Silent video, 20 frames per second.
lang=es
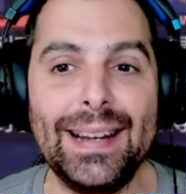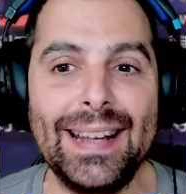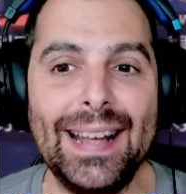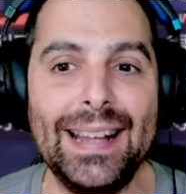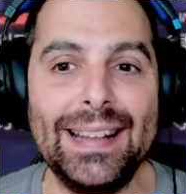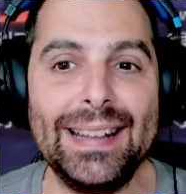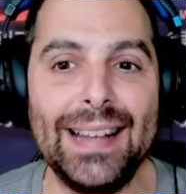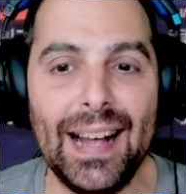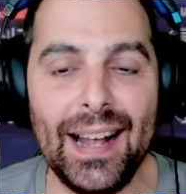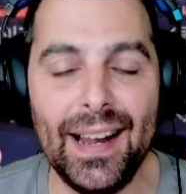qué
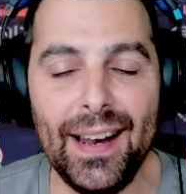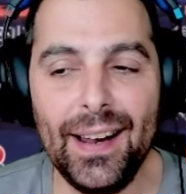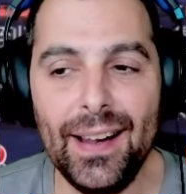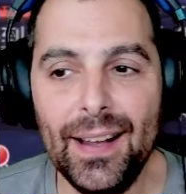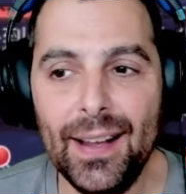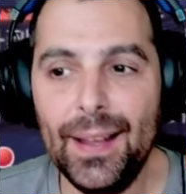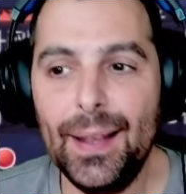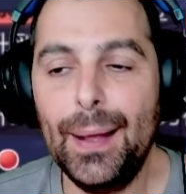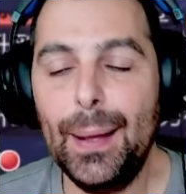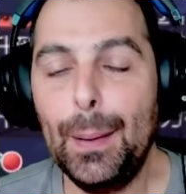tal
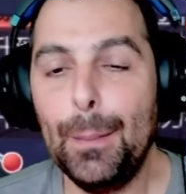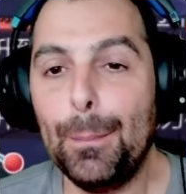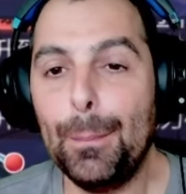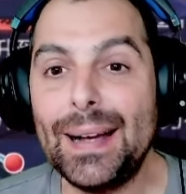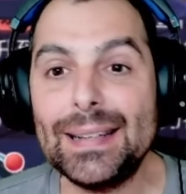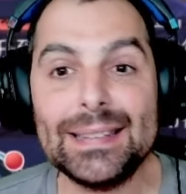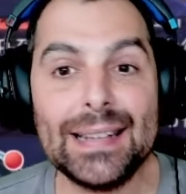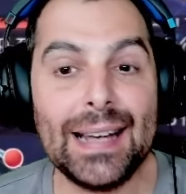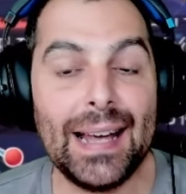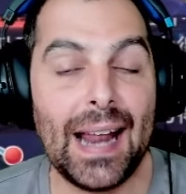
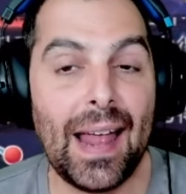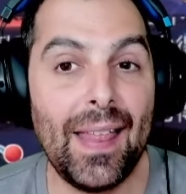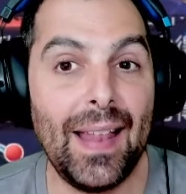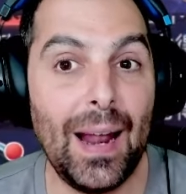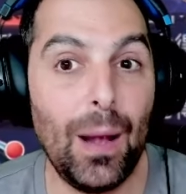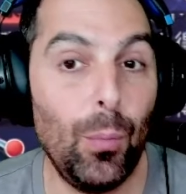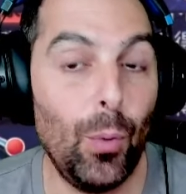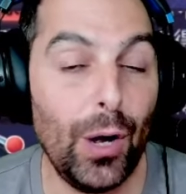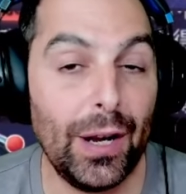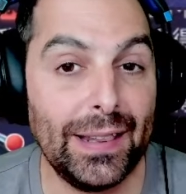Máscara de
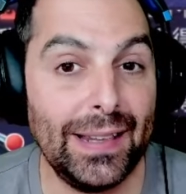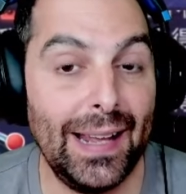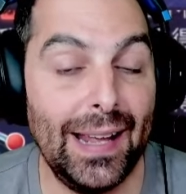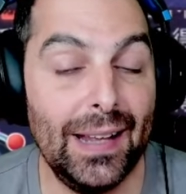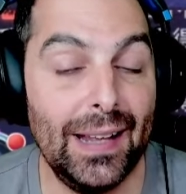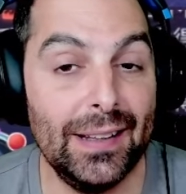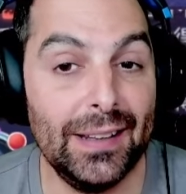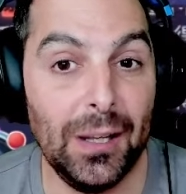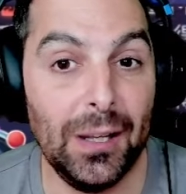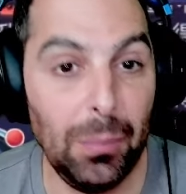la Muerte
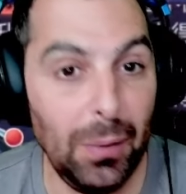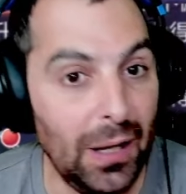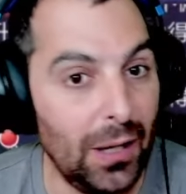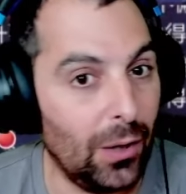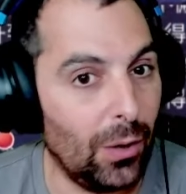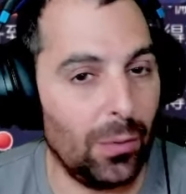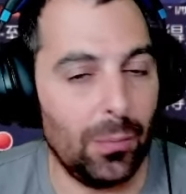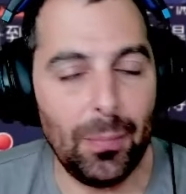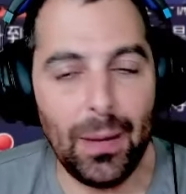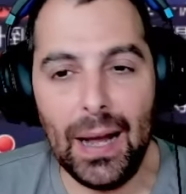
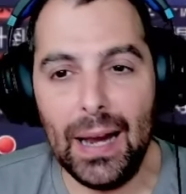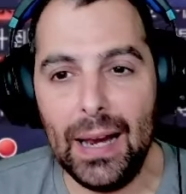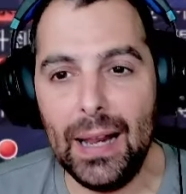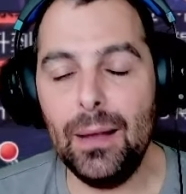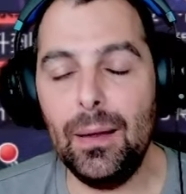Divino, ¿vale?